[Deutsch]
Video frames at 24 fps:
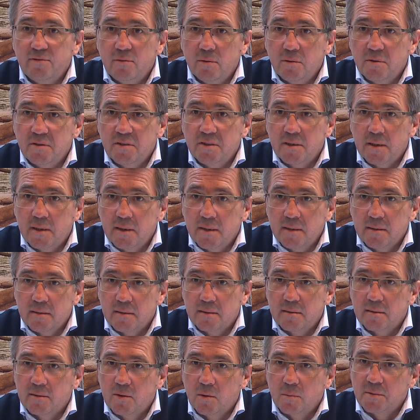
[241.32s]
funktioniert,
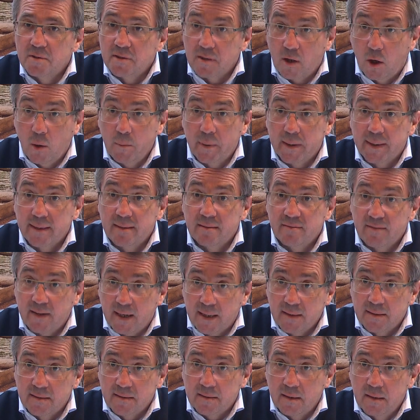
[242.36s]
es kommt sauberes
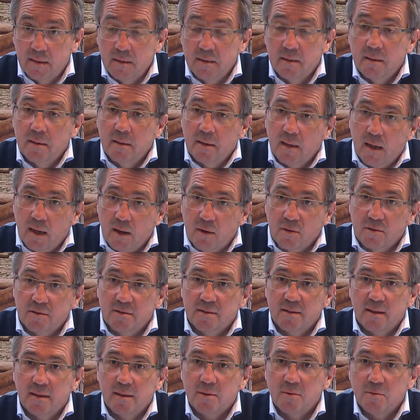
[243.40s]
Wasser
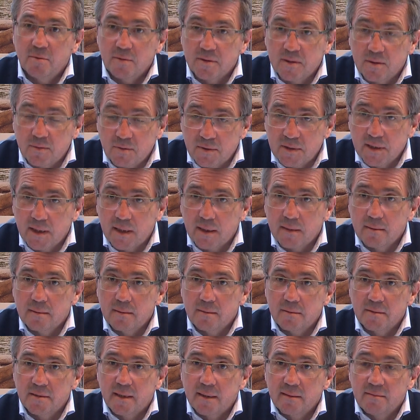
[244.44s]
aus äh, unseren,
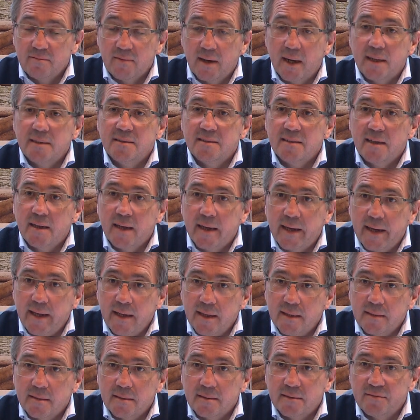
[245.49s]
unseren
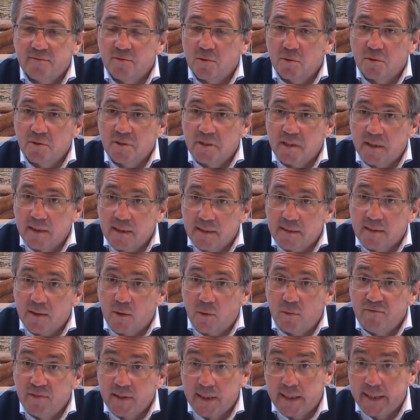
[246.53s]
Wasserhähnen, es funktioniert der
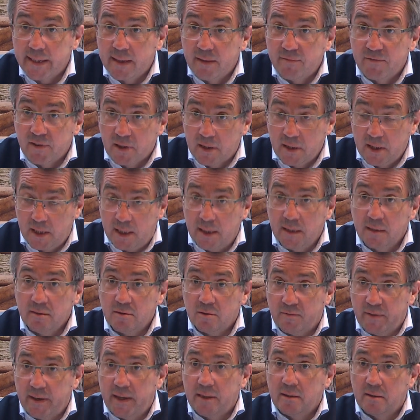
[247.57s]
öffentliche Verkehr,
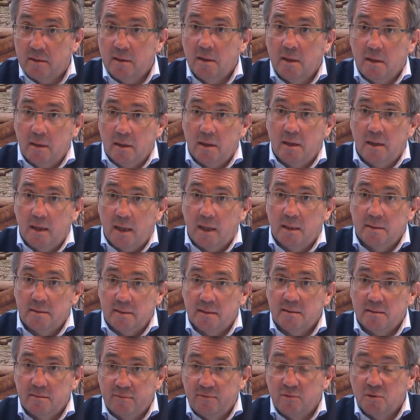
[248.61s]
soweit er halt
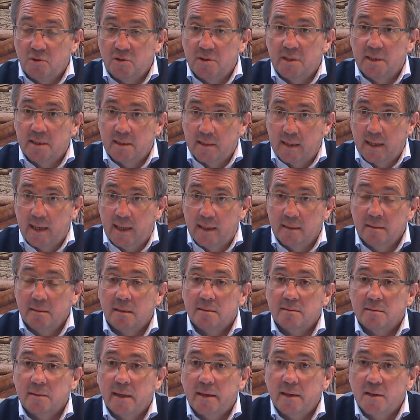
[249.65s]
jetzt funktionieren kann,
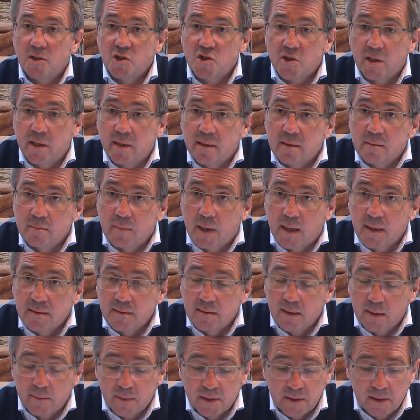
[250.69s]
aus eingeschränkten
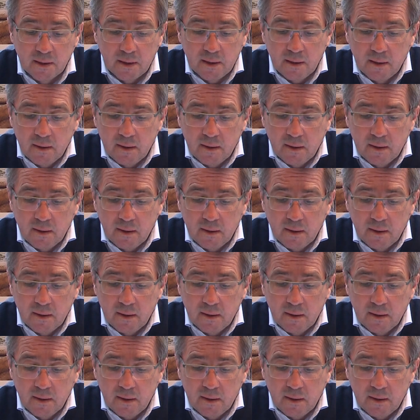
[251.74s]
Maßnahmen.